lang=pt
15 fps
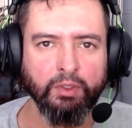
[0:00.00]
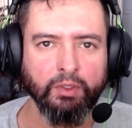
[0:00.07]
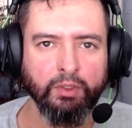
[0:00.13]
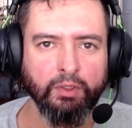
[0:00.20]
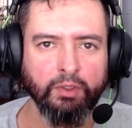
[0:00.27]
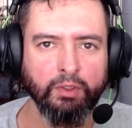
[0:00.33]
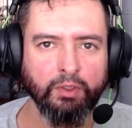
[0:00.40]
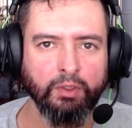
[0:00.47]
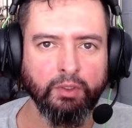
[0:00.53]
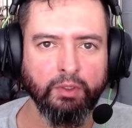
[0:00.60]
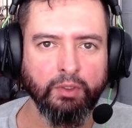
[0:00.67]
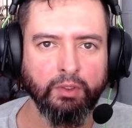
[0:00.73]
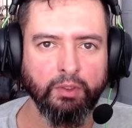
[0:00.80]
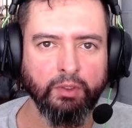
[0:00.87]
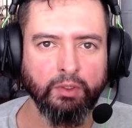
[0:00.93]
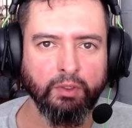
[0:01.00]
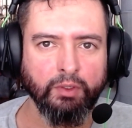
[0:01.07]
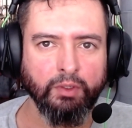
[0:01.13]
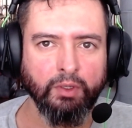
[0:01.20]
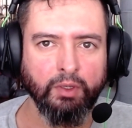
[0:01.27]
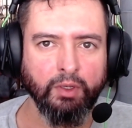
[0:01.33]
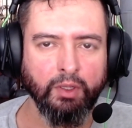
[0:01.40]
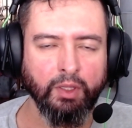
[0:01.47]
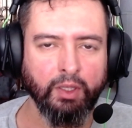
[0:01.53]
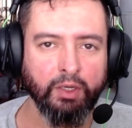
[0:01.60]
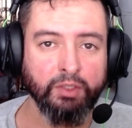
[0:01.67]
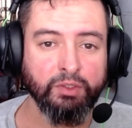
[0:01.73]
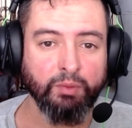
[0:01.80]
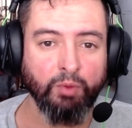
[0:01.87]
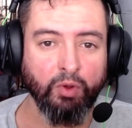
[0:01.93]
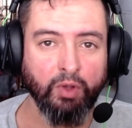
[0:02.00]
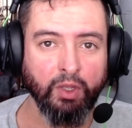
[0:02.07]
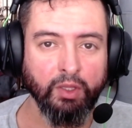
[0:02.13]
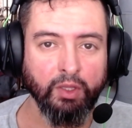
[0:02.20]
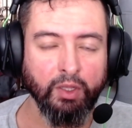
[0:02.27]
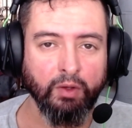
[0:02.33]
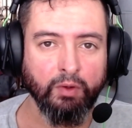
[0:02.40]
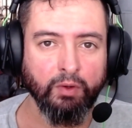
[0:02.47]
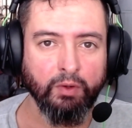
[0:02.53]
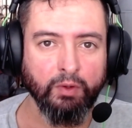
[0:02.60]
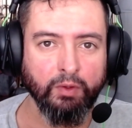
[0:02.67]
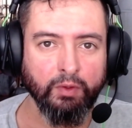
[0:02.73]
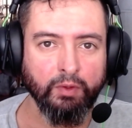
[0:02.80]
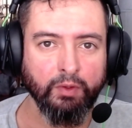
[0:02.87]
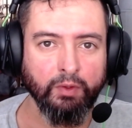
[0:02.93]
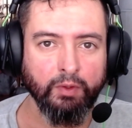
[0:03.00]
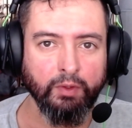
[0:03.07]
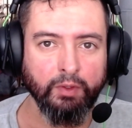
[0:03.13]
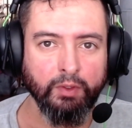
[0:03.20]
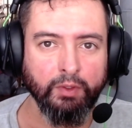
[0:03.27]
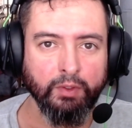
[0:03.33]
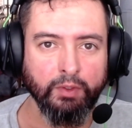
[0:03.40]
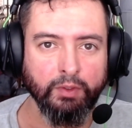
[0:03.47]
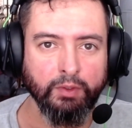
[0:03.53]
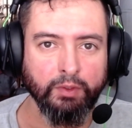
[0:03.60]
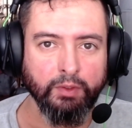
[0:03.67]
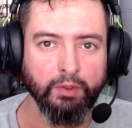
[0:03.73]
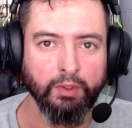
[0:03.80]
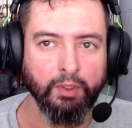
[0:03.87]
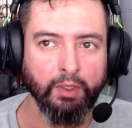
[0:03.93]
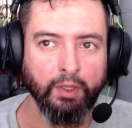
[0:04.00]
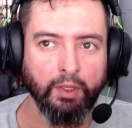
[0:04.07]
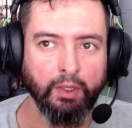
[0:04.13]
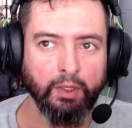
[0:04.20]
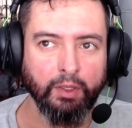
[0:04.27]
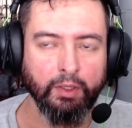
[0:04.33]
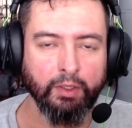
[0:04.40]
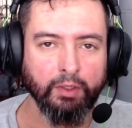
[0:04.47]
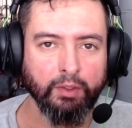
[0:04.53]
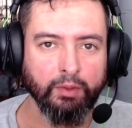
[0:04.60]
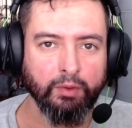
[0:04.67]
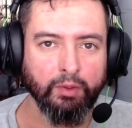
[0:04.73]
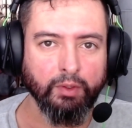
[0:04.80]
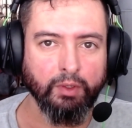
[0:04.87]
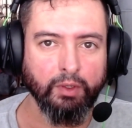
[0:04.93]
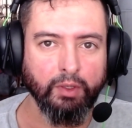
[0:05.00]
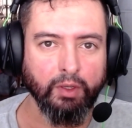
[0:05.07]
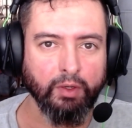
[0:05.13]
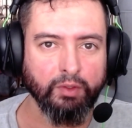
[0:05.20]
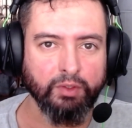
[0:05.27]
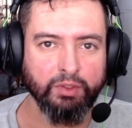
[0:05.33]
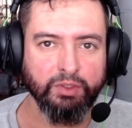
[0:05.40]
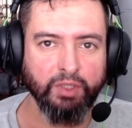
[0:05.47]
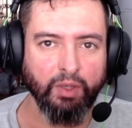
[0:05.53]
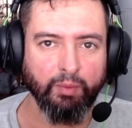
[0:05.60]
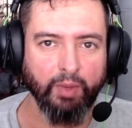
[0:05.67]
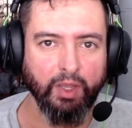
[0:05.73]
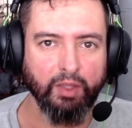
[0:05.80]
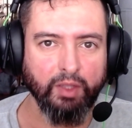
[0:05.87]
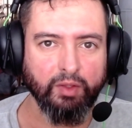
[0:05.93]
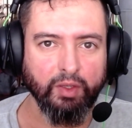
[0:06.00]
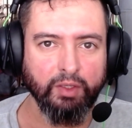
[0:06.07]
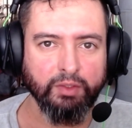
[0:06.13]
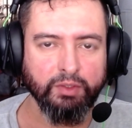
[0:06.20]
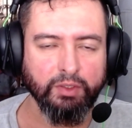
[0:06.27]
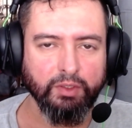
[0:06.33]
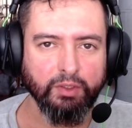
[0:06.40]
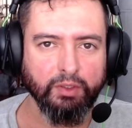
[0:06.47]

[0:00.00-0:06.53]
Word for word: E galera, esse é meu canal. É... Quero atingir a meta aí de,